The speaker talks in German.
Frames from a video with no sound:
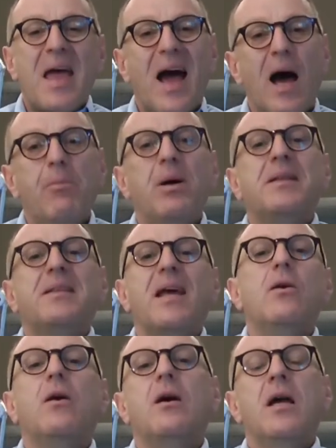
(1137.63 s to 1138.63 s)
aber
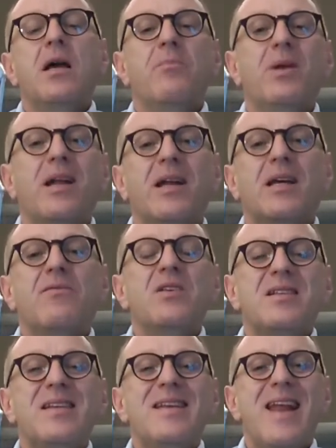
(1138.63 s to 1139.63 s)
dennoch mit einer
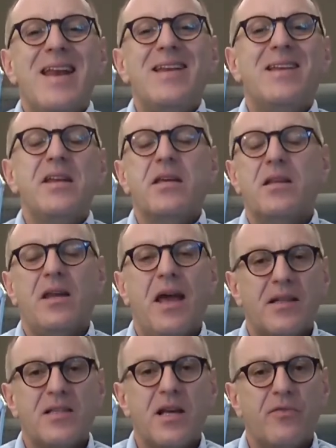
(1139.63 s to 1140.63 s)
gewissen ländlichen
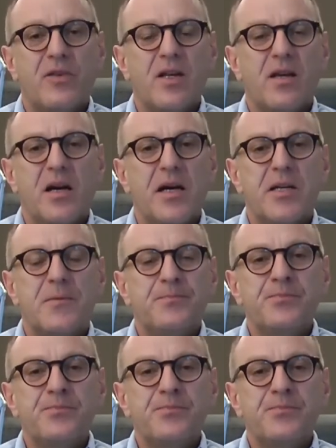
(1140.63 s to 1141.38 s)
Herzhaftigkeit